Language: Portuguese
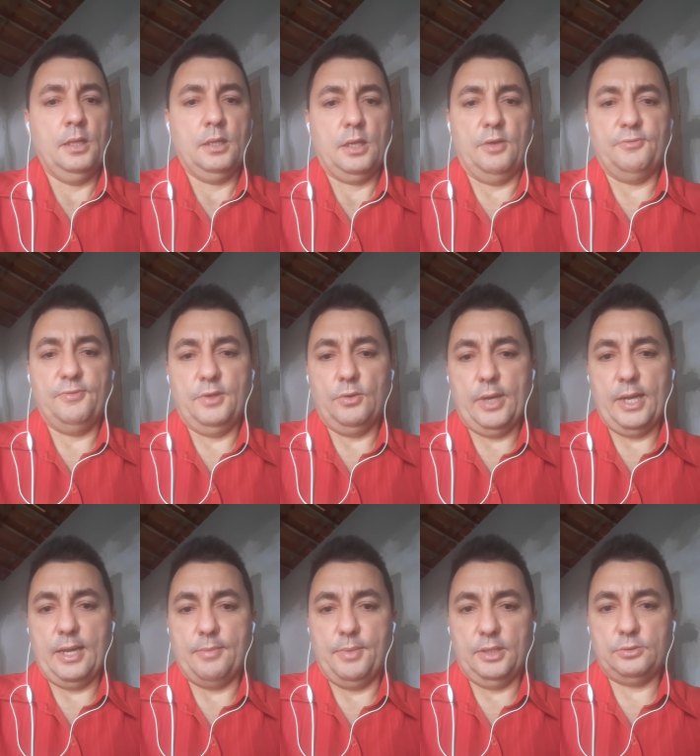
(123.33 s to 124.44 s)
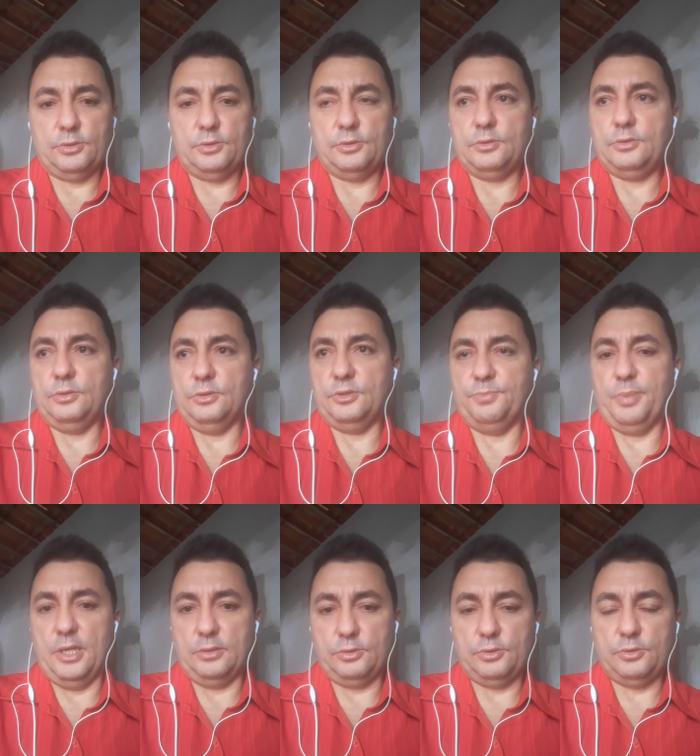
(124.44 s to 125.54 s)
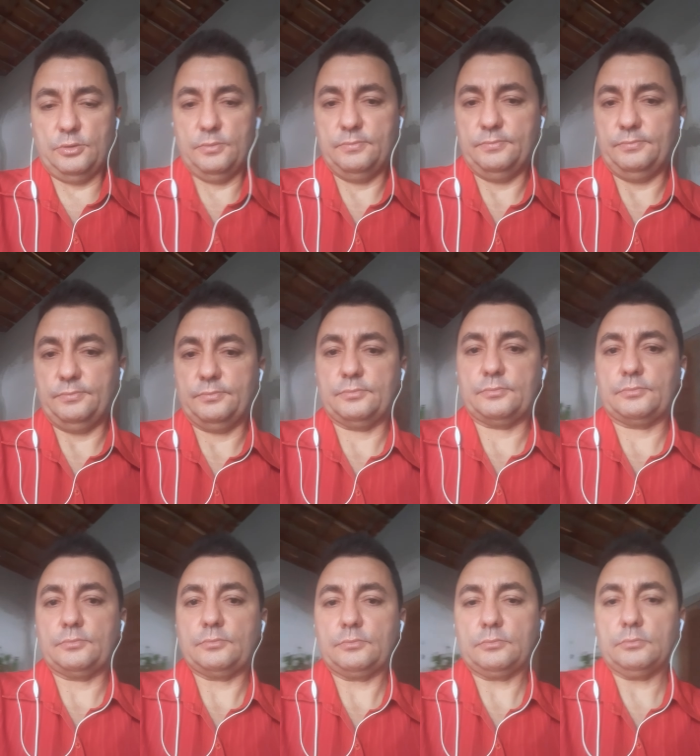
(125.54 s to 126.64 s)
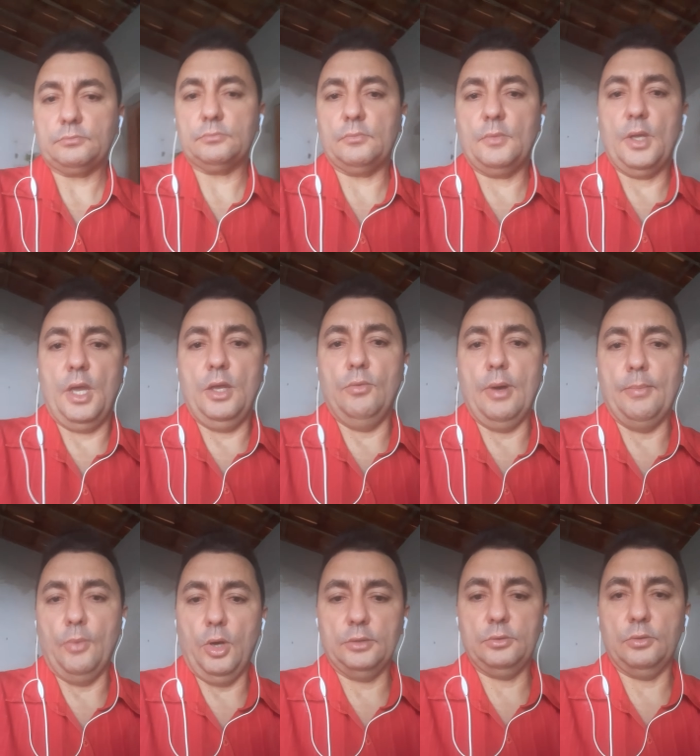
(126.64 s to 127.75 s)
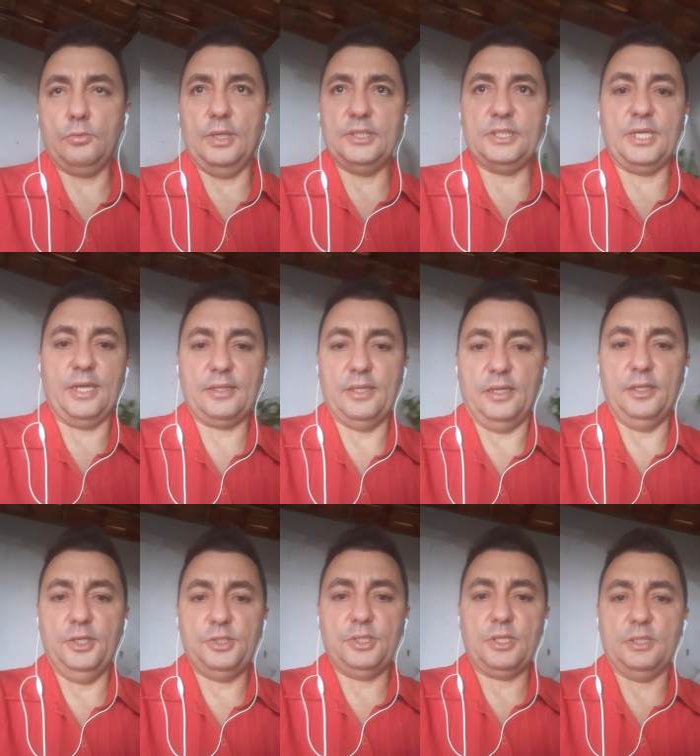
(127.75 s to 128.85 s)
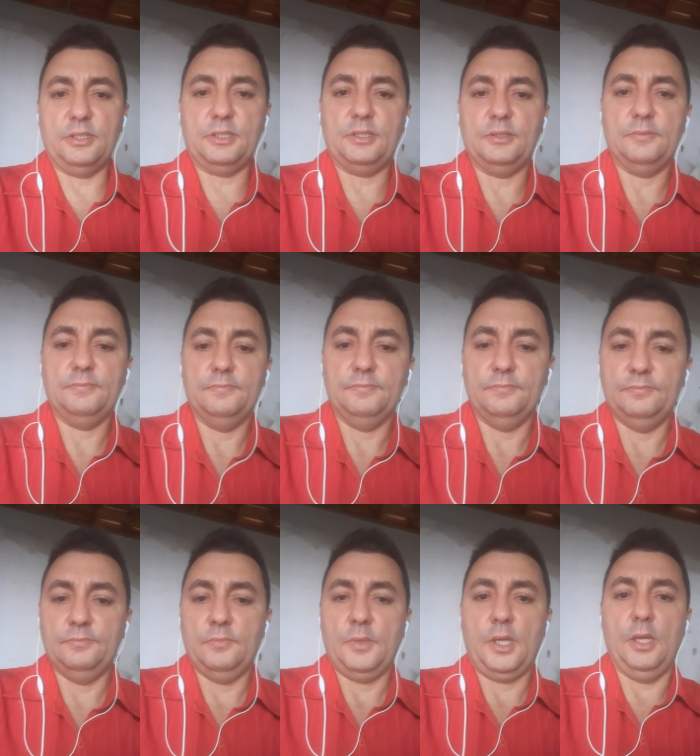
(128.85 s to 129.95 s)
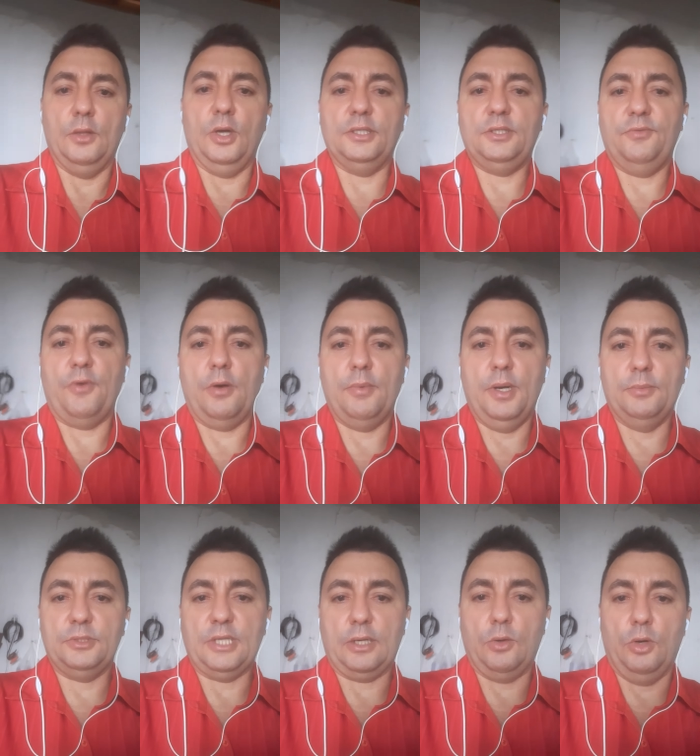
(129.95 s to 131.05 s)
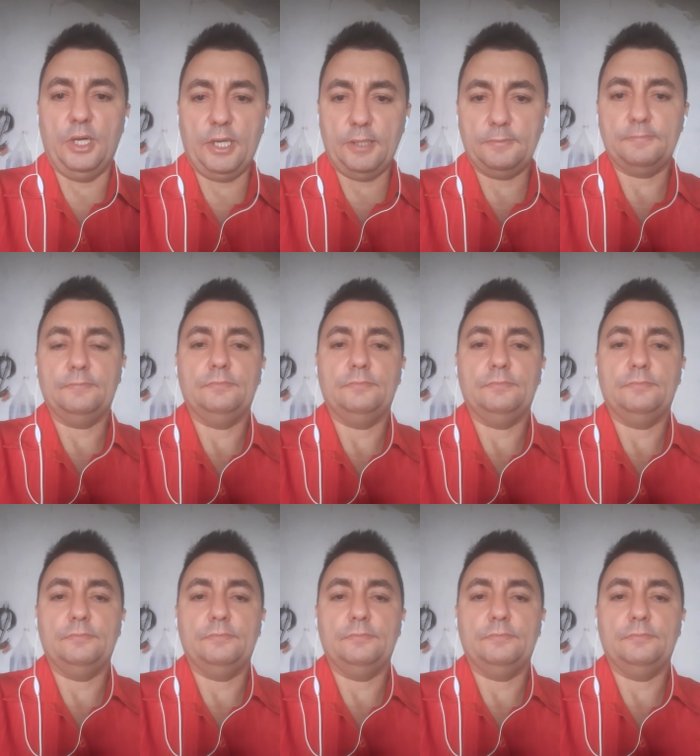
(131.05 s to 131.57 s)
que viu elementos suspeitos em uma moto com as características que nós informamos agora,